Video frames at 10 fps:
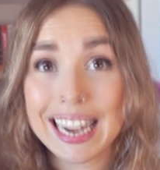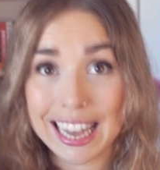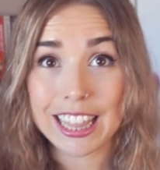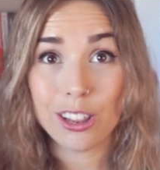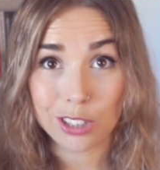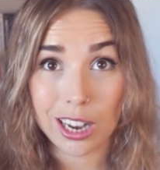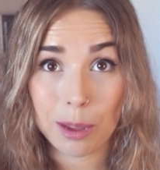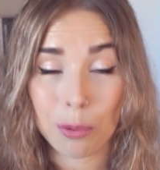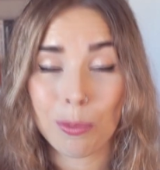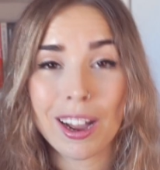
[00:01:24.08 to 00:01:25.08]
Nacidos de
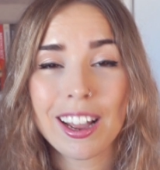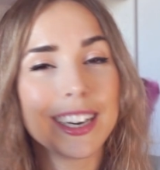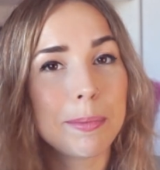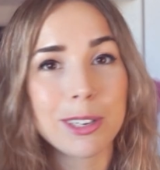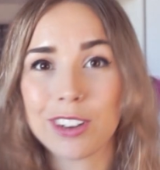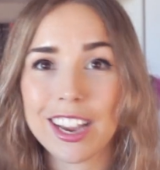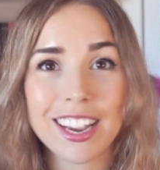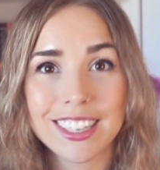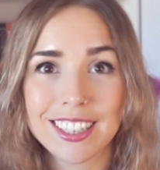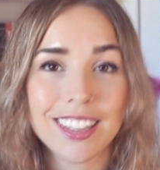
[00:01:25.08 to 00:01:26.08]
la Bruma. Tiene
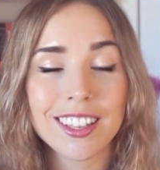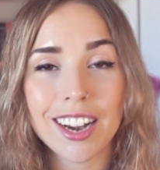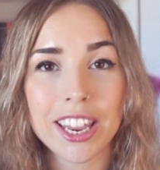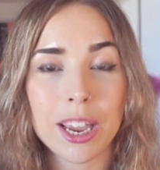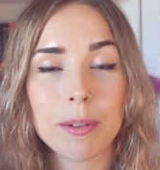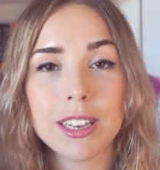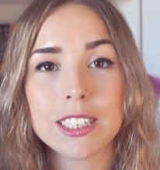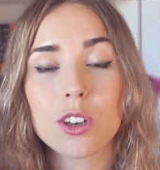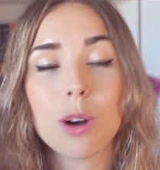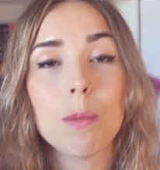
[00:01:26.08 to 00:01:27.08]
personajes
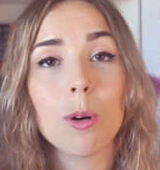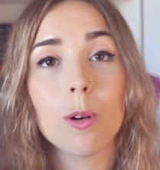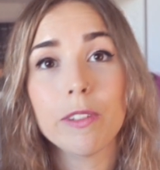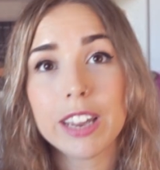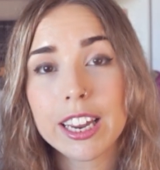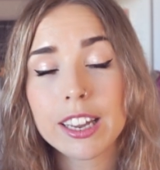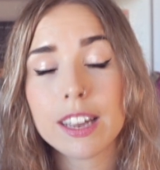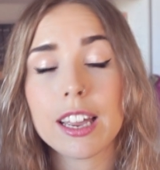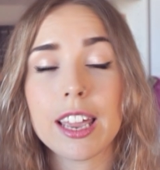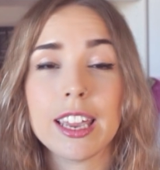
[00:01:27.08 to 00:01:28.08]
entrañables como
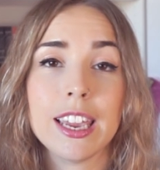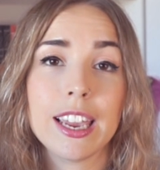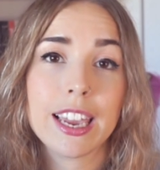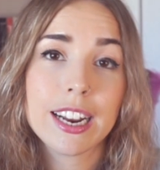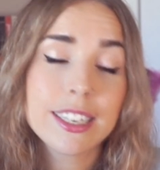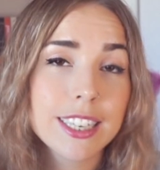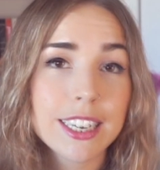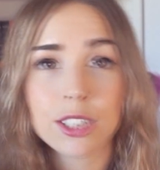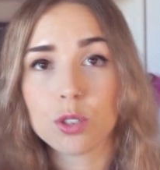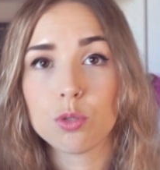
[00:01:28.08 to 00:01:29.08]
Vin y
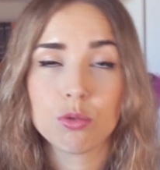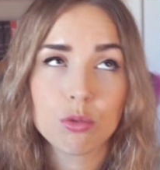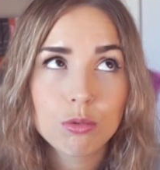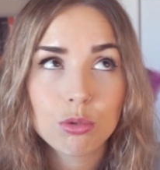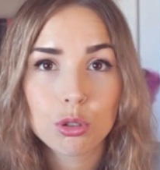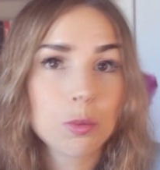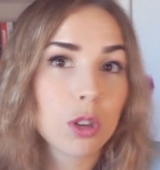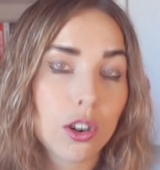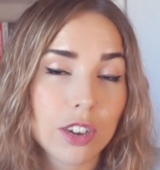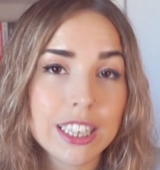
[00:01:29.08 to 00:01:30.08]
Kelsier, que son sus
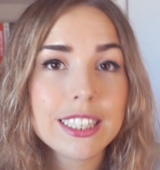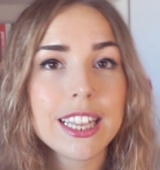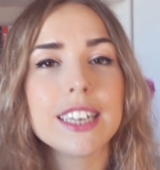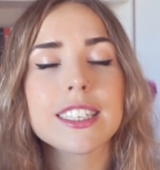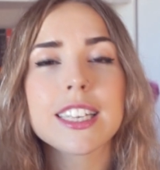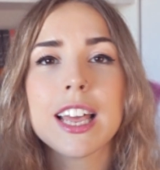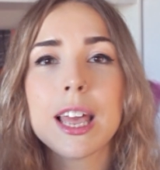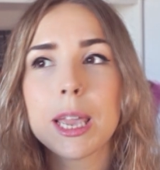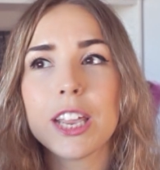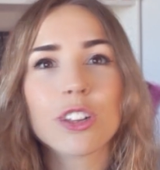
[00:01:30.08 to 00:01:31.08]
protagonistas,
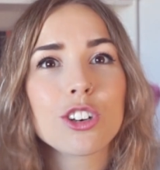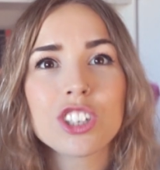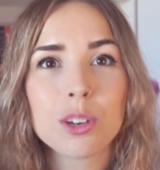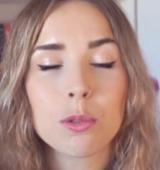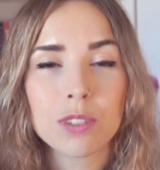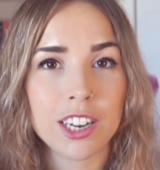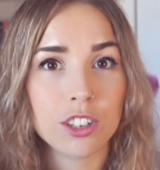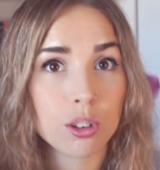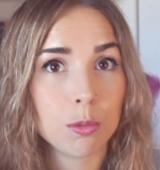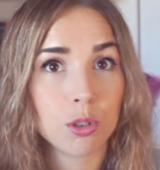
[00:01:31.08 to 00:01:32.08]
y otros
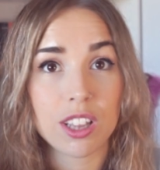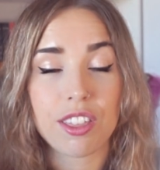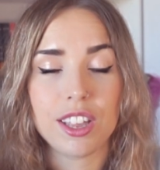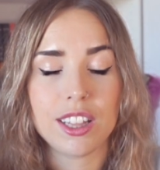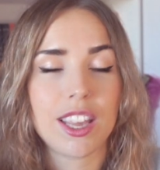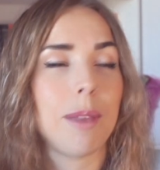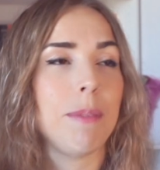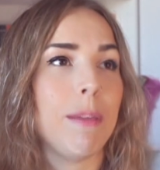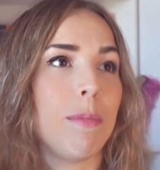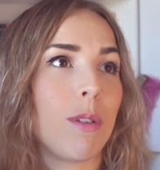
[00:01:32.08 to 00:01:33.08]
secundarios como Sacet, que a
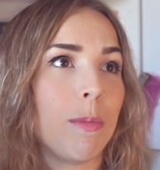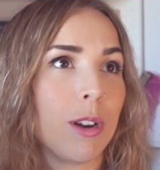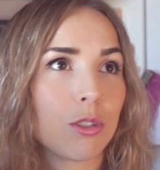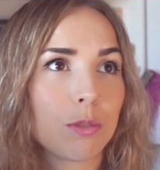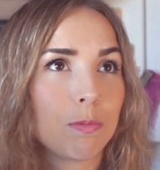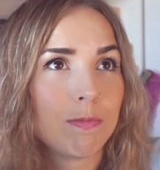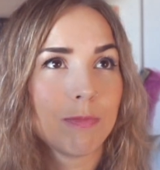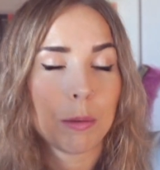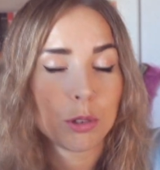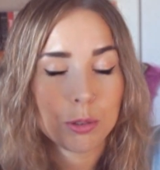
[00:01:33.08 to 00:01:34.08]
mí por lo menos,
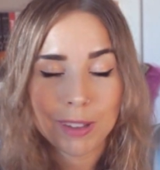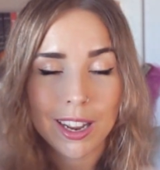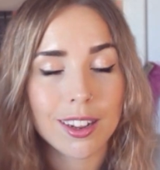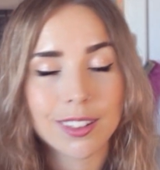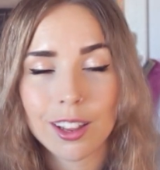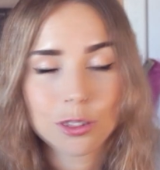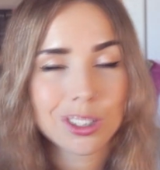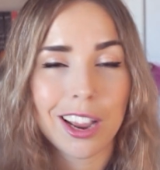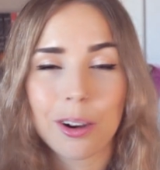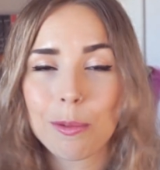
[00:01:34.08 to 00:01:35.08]
vamos, me ha encantado,
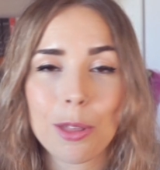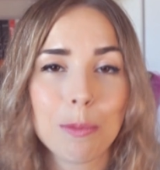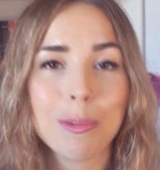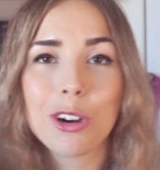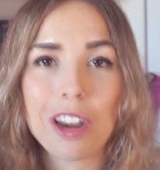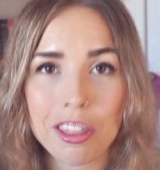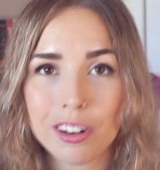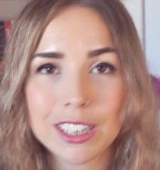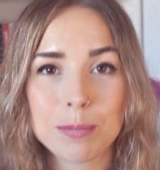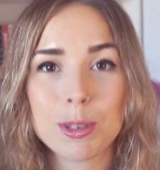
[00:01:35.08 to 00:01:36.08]
se ha robado mi
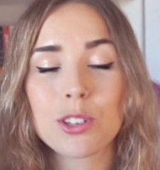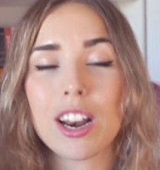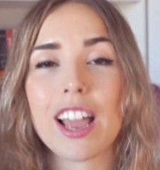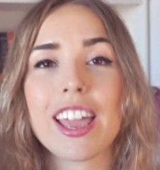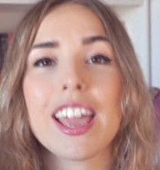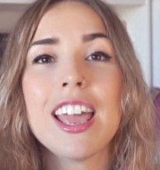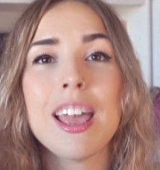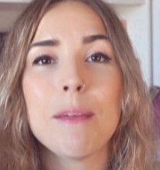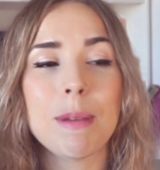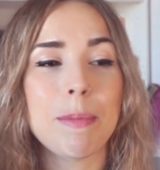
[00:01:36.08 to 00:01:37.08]
corazón ese personaje.
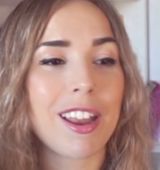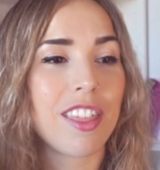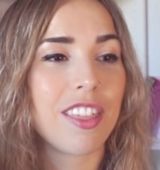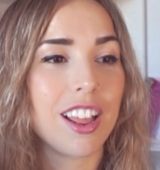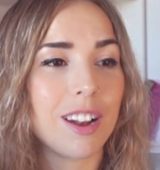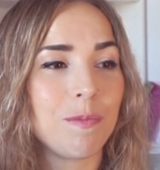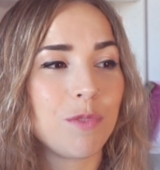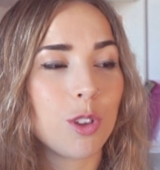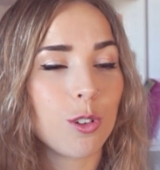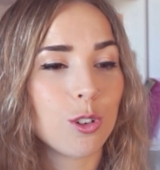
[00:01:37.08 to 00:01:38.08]
Me
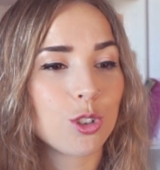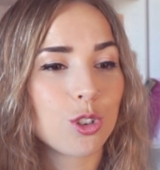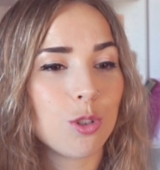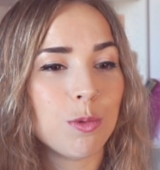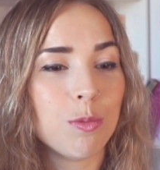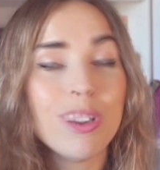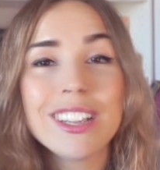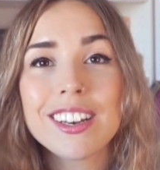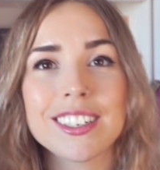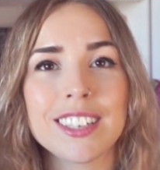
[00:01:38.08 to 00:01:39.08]
parecen todos como muy
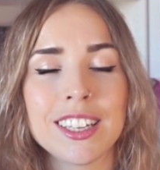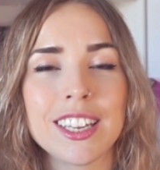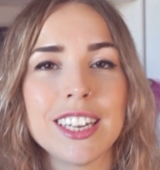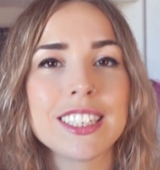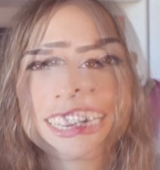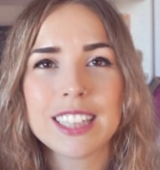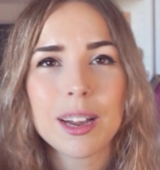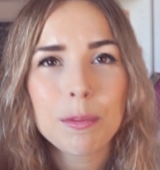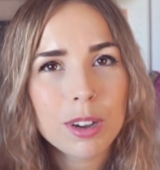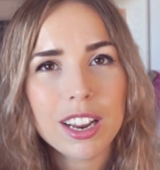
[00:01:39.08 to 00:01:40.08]
interesantes.
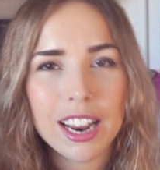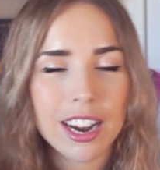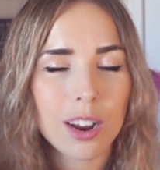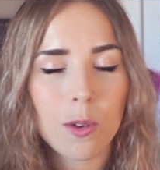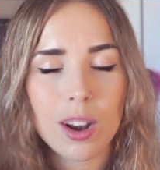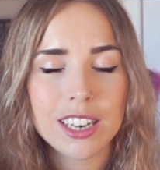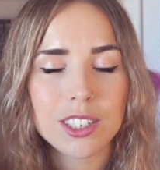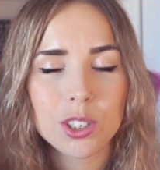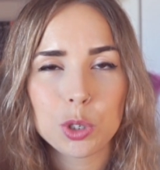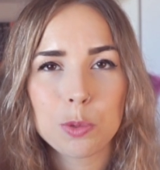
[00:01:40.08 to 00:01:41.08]
Estaba muy clara cuál
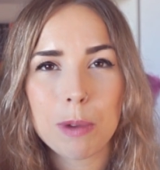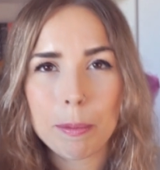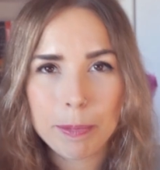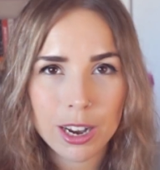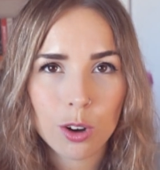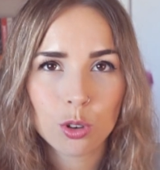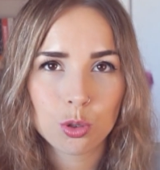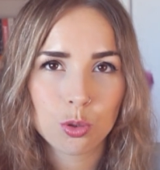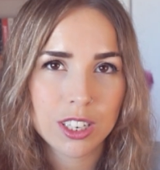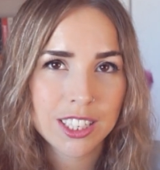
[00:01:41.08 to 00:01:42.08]
es su papel o
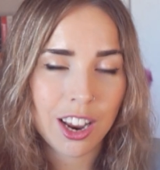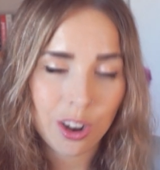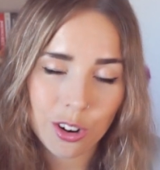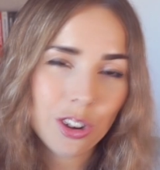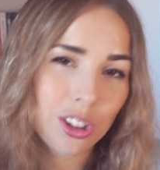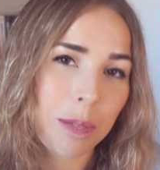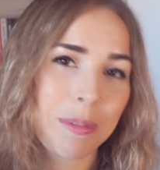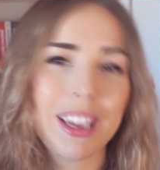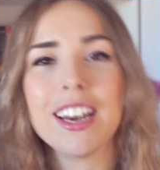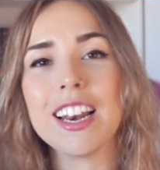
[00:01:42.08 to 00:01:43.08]
su desarrollo
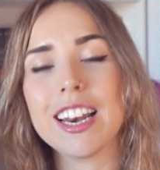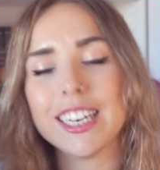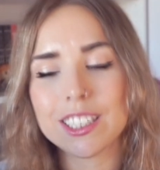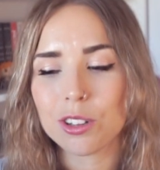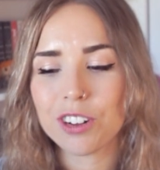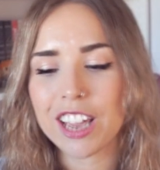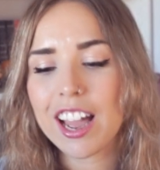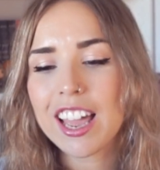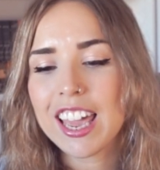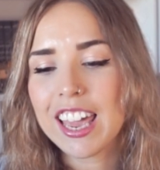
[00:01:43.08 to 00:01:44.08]
también en la
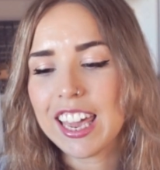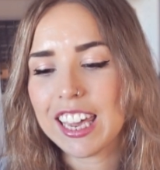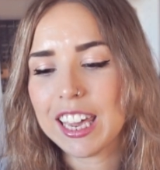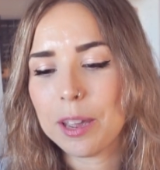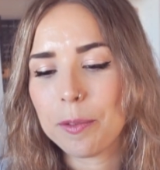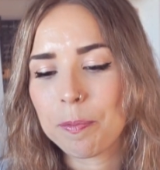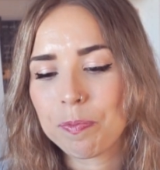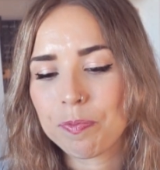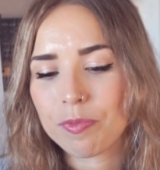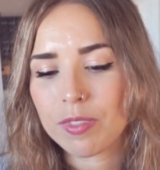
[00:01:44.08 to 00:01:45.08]
historia y,
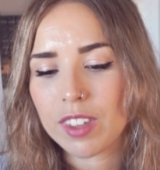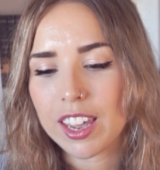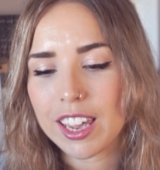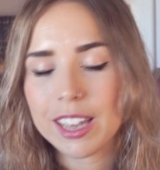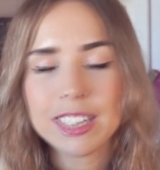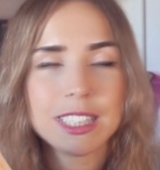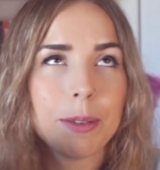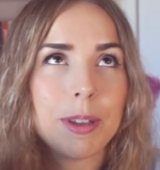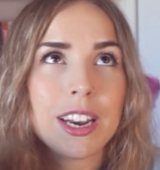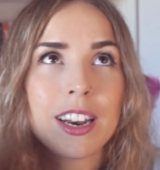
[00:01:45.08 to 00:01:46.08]
mm,
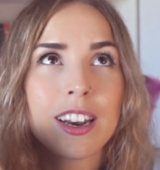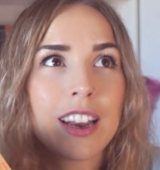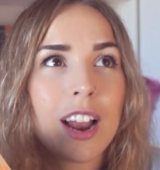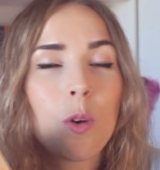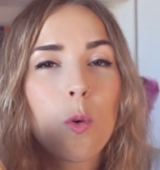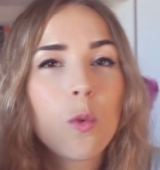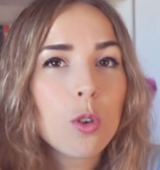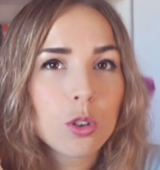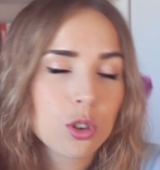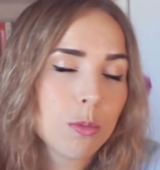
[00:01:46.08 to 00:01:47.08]
si bien
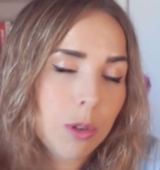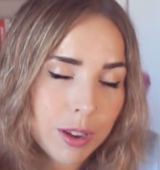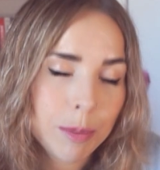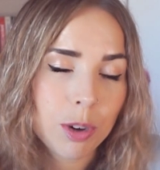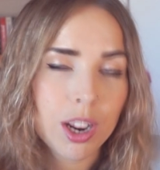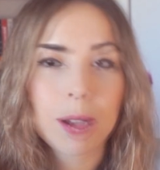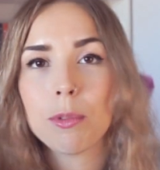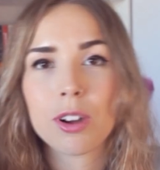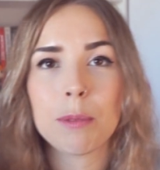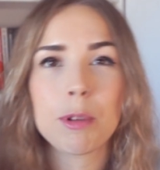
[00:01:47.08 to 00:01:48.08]
algunos, como Bean por
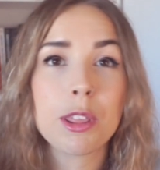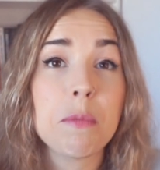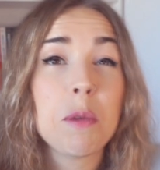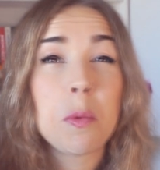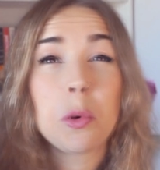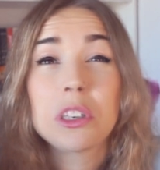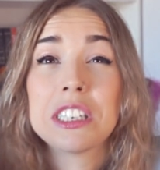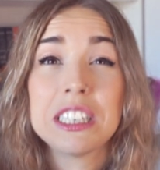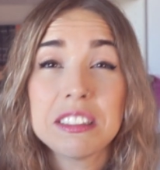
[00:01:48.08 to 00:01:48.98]
ejemplo, que al principio pues